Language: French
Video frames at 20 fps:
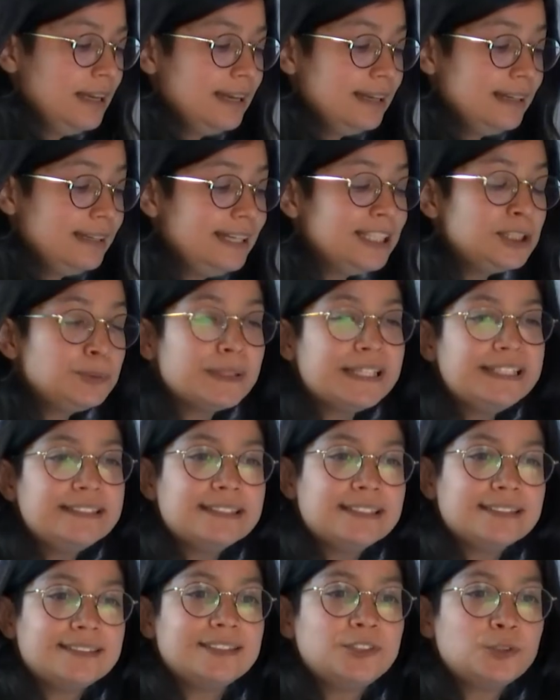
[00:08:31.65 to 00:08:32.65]
L'esprit des
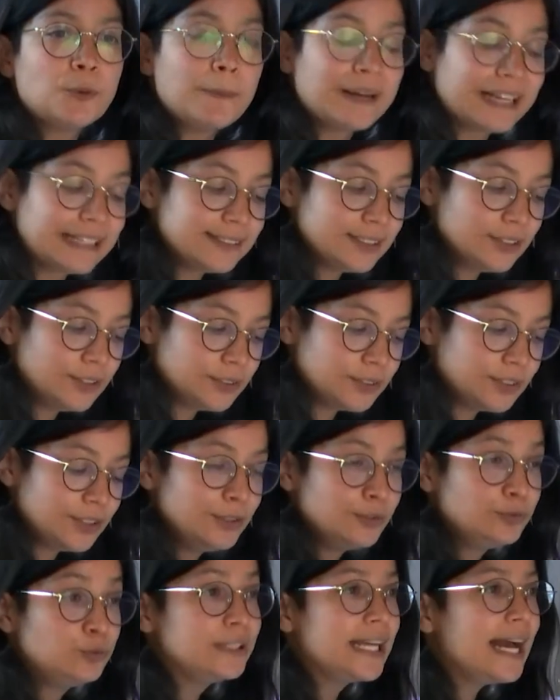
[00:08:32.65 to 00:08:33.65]
décisions présentes
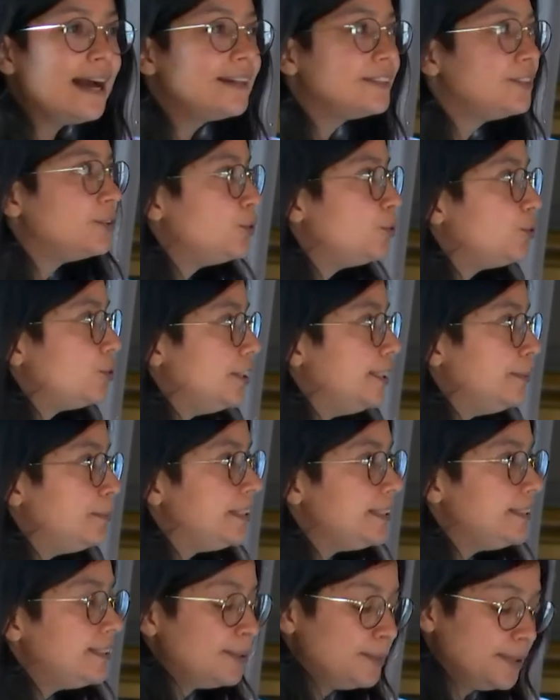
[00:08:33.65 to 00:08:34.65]
vous garde du
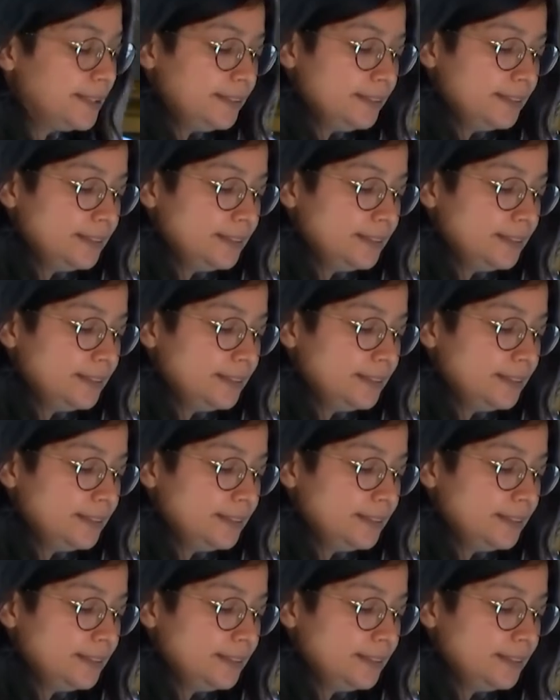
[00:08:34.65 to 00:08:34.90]
solipsisme.